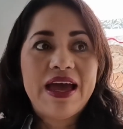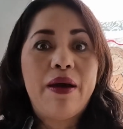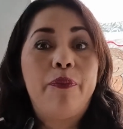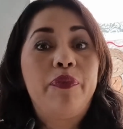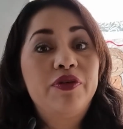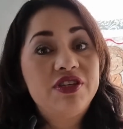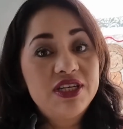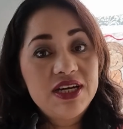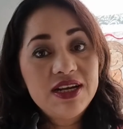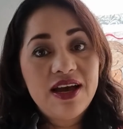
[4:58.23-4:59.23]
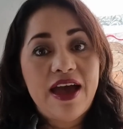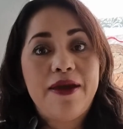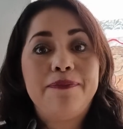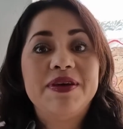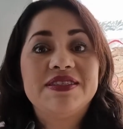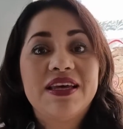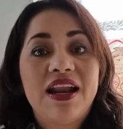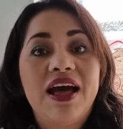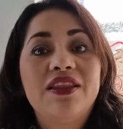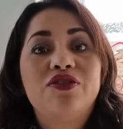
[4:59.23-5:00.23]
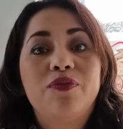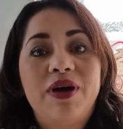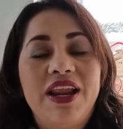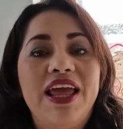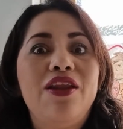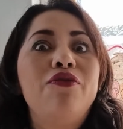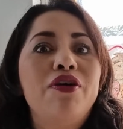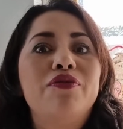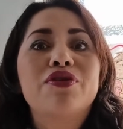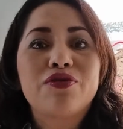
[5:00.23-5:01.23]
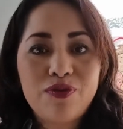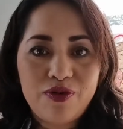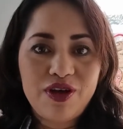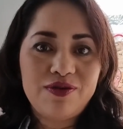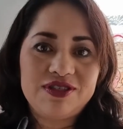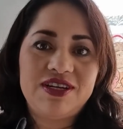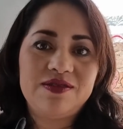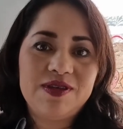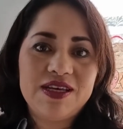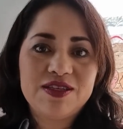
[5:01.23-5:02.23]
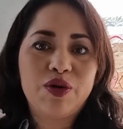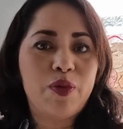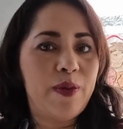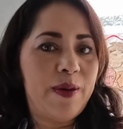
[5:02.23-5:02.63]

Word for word: apoyar a empezar a tomar el nuevo rumbo de nuestras vidas como